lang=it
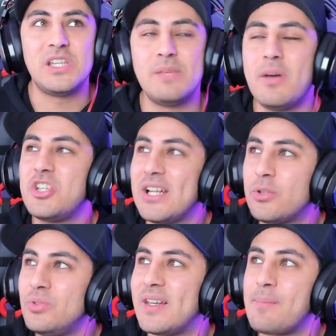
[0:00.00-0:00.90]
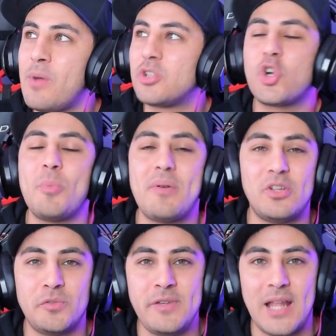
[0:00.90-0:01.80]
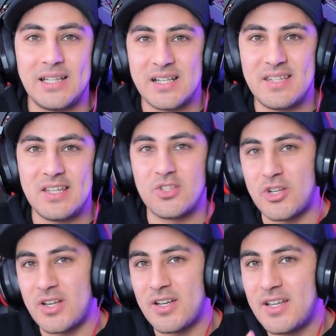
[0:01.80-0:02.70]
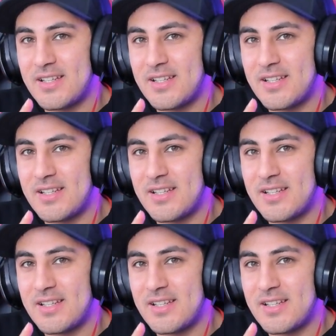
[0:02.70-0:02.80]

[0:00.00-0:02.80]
Immaginate un terremoto come evento finale della season.